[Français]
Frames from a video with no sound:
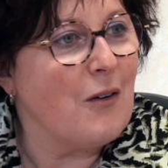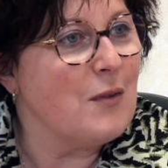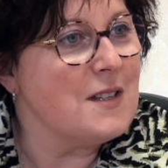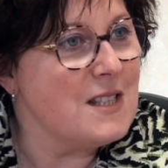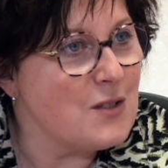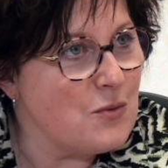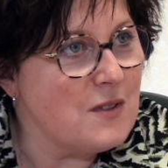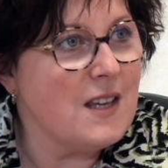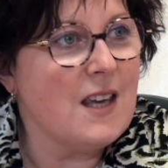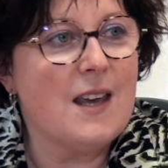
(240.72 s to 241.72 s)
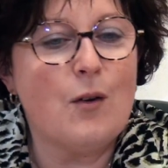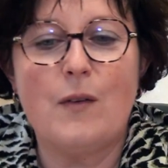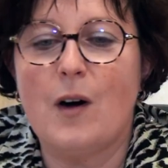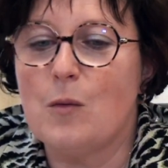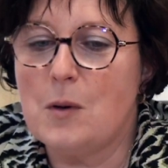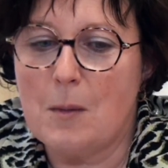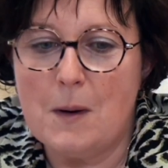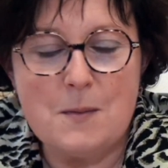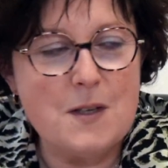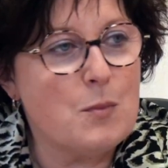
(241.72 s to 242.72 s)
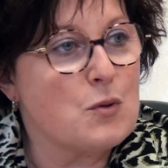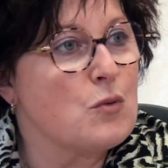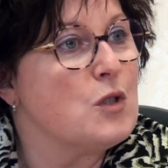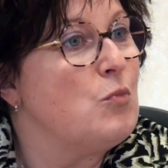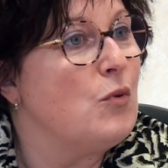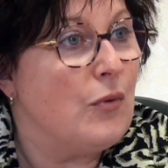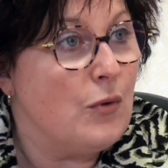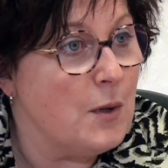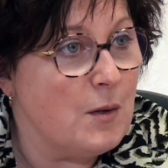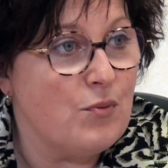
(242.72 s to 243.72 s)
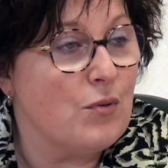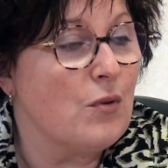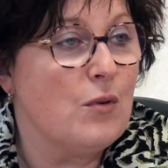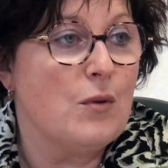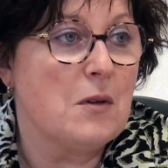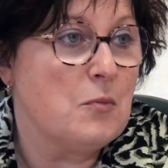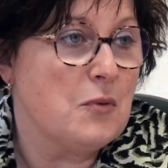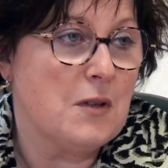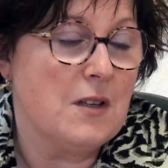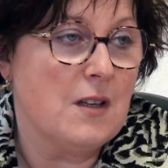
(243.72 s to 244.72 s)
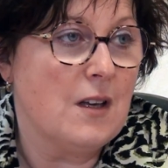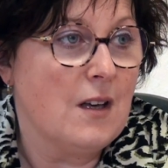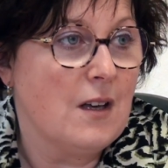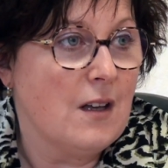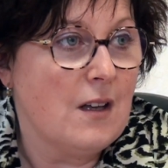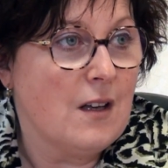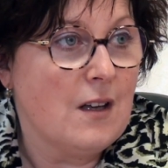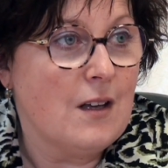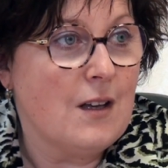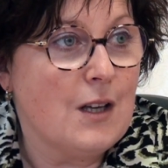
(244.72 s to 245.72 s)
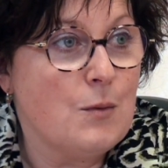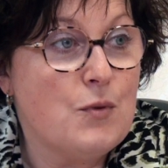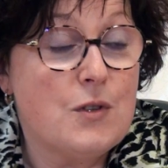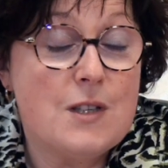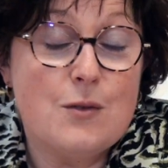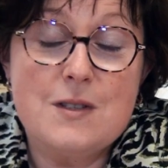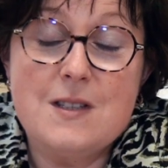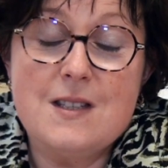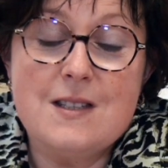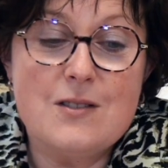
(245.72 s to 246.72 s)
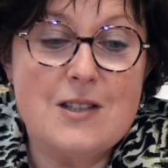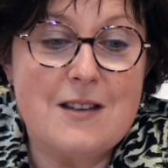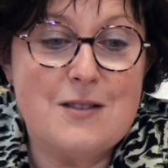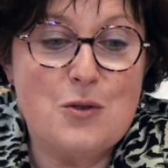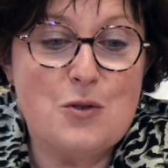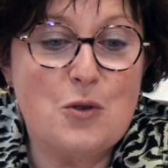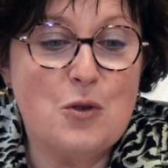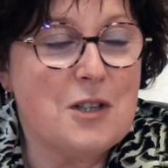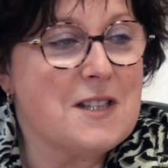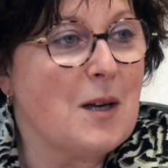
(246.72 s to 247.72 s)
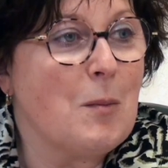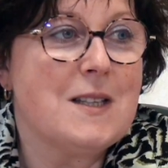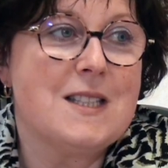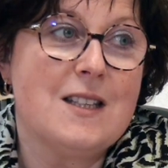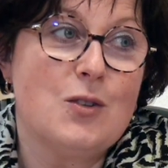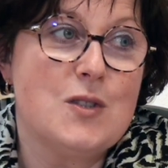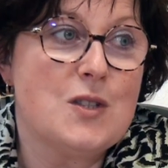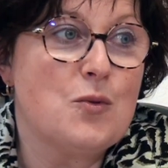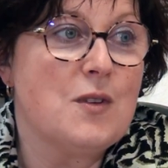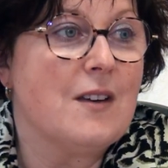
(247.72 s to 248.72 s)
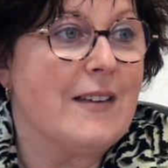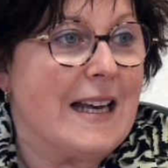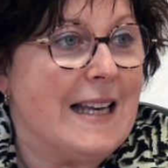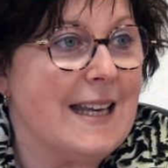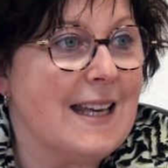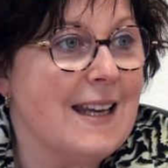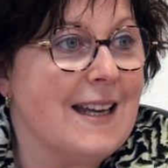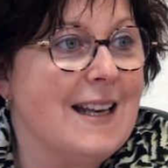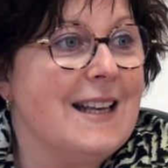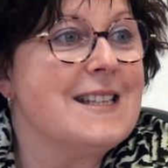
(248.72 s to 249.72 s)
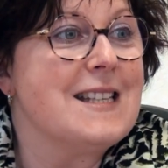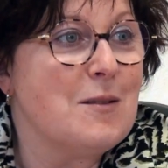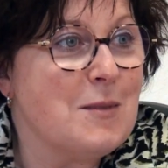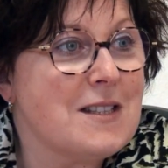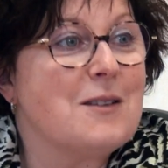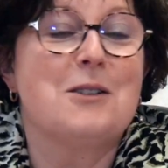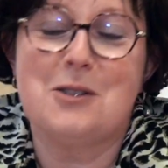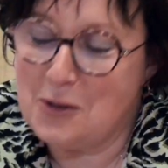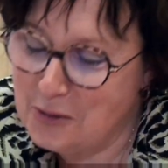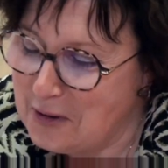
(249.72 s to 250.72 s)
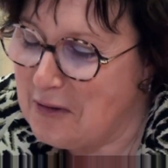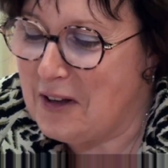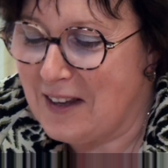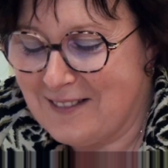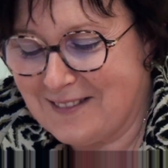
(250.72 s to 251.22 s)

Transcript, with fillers: on va discuter, on va remplir papier parce que c'est plus fluide pour eux et puis. Et puis c'est aussi ce, côté sympathique de discuter avec les, les amis. Tout à fait.